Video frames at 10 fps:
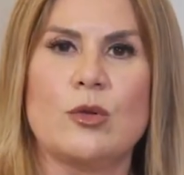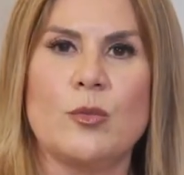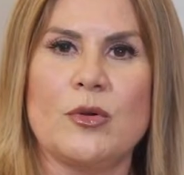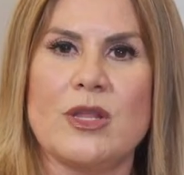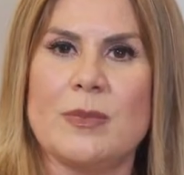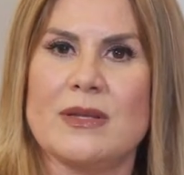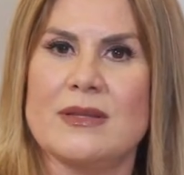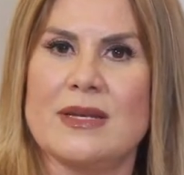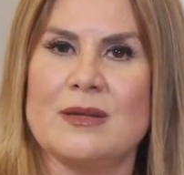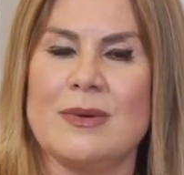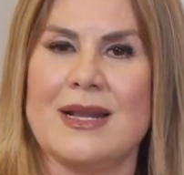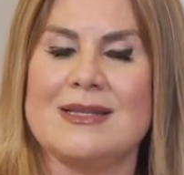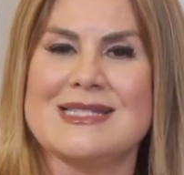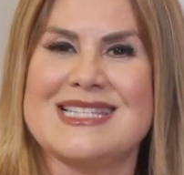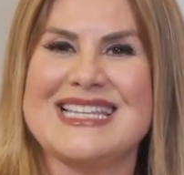uno no puede perder el
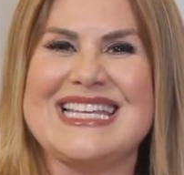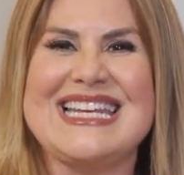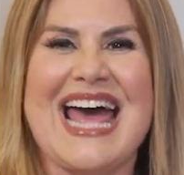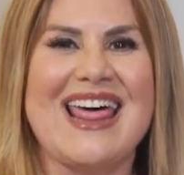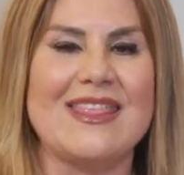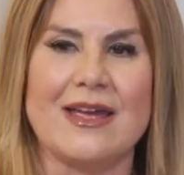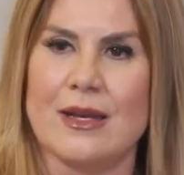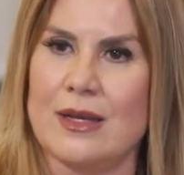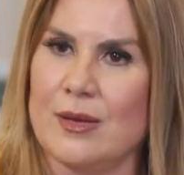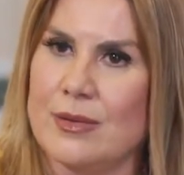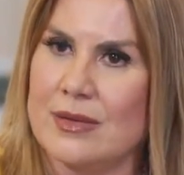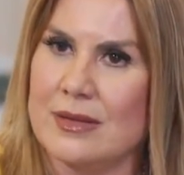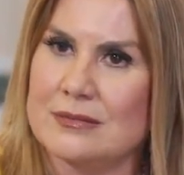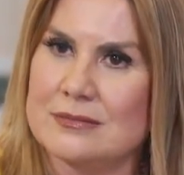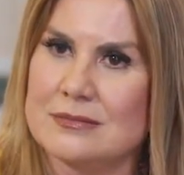balance de nada en la
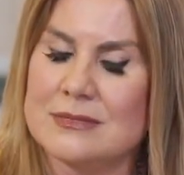vida.